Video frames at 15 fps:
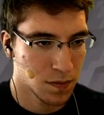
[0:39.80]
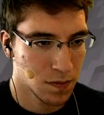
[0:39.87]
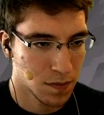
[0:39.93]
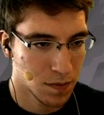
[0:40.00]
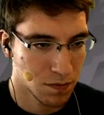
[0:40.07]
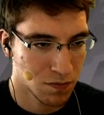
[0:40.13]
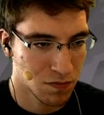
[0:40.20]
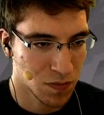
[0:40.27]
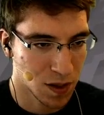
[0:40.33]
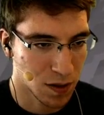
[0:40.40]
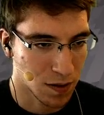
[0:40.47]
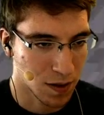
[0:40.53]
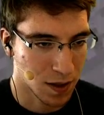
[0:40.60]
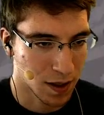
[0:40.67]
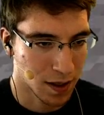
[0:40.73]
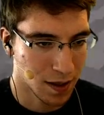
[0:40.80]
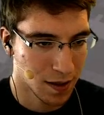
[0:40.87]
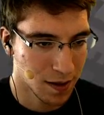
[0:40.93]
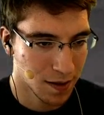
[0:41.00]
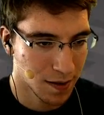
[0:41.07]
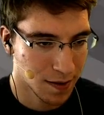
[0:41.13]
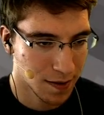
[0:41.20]
So, in okay. regelmäßigen
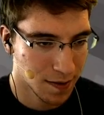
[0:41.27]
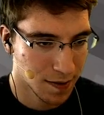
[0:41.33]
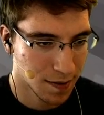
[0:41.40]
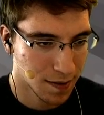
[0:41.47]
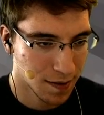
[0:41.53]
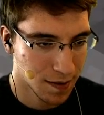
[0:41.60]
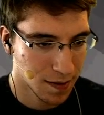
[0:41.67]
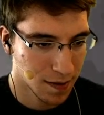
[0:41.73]
Abständen kommen hier auch die